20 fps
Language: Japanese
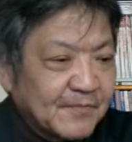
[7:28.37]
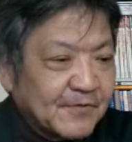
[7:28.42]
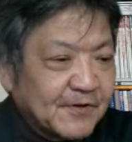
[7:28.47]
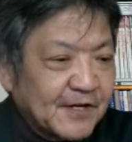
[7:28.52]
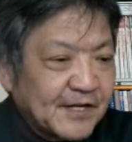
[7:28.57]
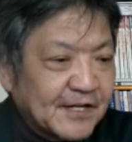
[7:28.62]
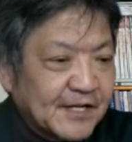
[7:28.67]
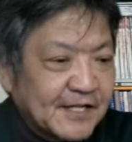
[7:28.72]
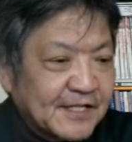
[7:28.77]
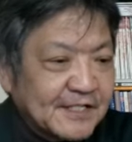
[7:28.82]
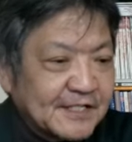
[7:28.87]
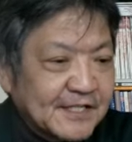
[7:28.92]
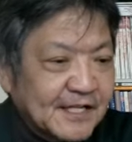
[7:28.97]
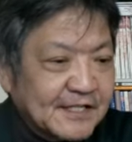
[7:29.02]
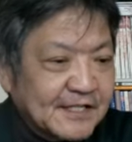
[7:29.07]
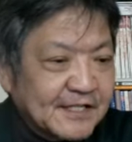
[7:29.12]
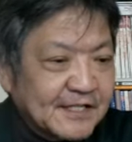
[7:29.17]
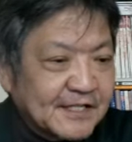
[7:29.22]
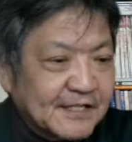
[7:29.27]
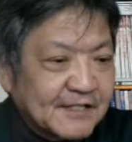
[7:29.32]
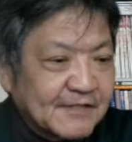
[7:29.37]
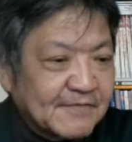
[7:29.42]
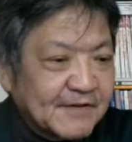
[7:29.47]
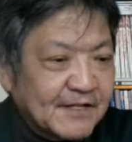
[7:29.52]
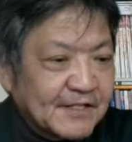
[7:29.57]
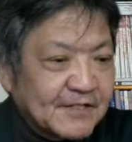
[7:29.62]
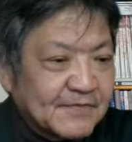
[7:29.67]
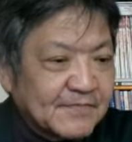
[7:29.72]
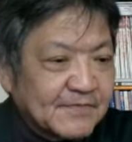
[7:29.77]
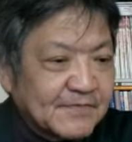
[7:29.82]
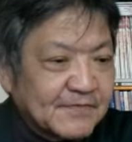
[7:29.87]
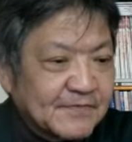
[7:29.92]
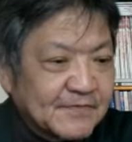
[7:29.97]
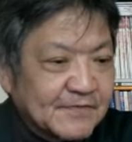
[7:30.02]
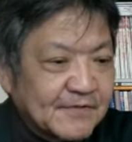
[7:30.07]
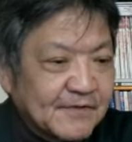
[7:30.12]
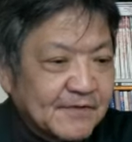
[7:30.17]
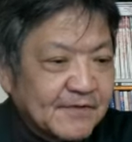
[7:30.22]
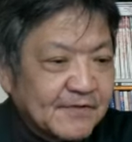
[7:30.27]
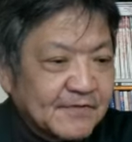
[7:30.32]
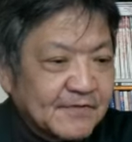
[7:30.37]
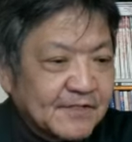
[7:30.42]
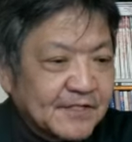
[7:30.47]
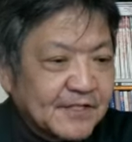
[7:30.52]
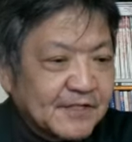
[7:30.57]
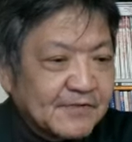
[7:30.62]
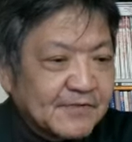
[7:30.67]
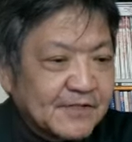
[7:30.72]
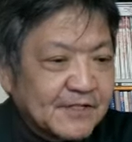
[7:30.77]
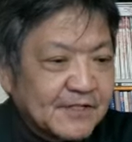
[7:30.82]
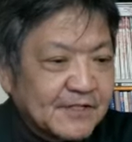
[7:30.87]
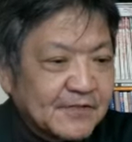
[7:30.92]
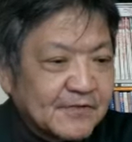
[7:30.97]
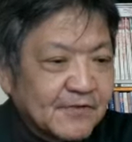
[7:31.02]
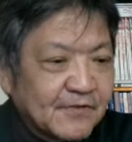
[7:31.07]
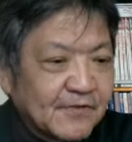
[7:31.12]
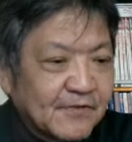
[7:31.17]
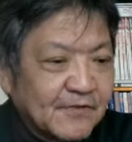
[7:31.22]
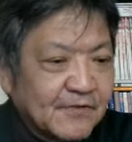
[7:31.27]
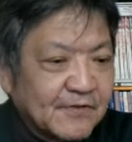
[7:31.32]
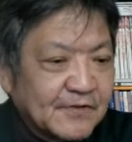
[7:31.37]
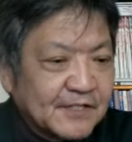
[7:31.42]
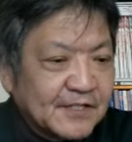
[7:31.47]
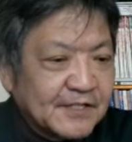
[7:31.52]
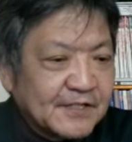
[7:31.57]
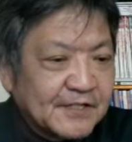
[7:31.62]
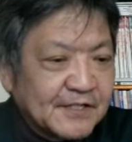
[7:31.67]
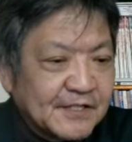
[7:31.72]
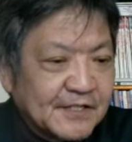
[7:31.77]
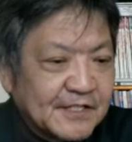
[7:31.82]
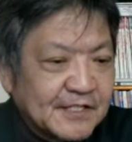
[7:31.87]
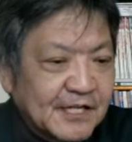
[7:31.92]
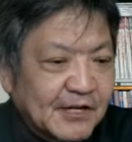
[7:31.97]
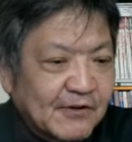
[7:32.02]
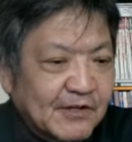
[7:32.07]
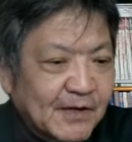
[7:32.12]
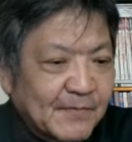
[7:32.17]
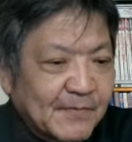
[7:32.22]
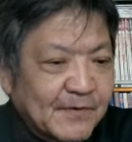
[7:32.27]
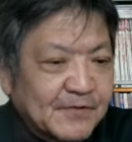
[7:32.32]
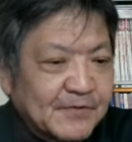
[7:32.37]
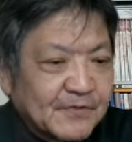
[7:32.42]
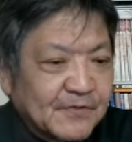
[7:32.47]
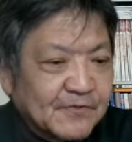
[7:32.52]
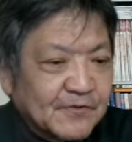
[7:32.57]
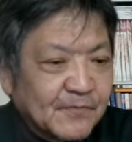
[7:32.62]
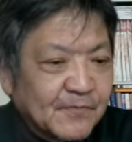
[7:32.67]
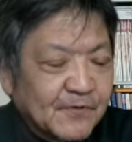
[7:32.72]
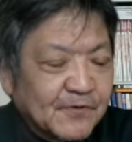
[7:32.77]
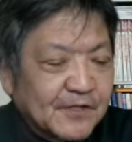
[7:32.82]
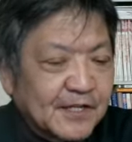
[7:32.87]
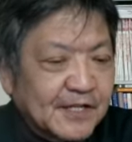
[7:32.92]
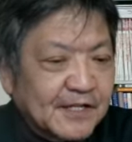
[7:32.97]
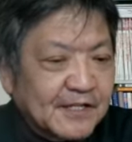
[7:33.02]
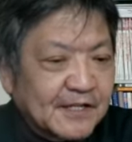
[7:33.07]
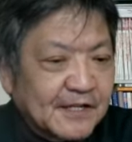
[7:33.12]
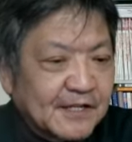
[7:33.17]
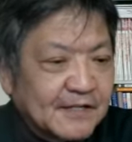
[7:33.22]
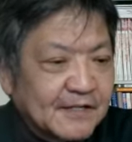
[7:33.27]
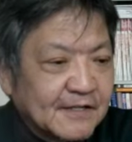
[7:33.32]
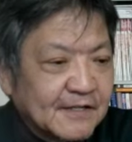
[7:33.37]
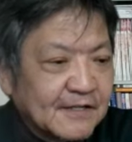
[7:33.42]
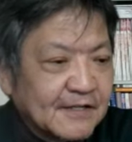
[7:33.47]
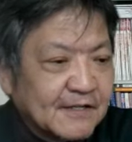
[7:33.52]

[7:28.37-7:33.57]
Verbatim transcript: もはや医師たちには自分の自由意志を医者を辞めることもできない